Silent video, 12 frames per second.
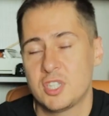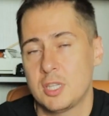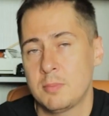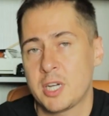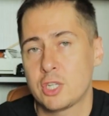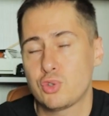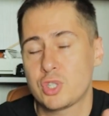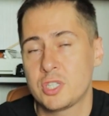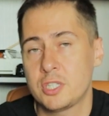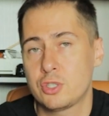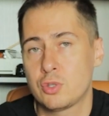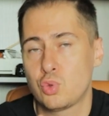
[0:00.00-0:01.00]
В целом я хочу
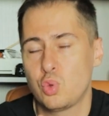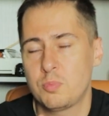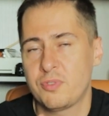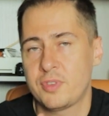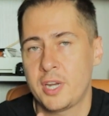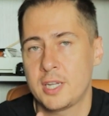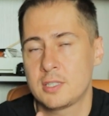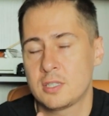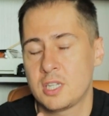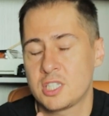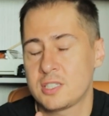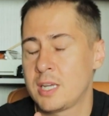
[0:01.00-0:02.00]
сказать, что тут повторяется
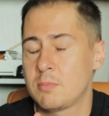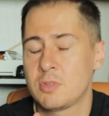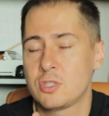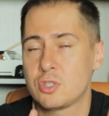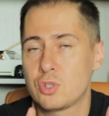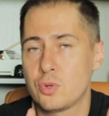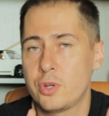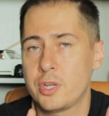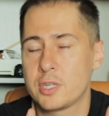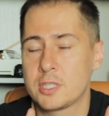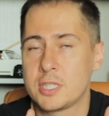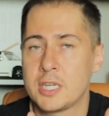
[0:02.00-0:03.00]
та же самая
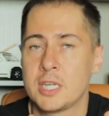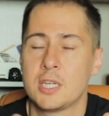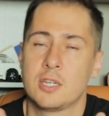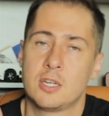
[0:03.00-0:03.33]
история, где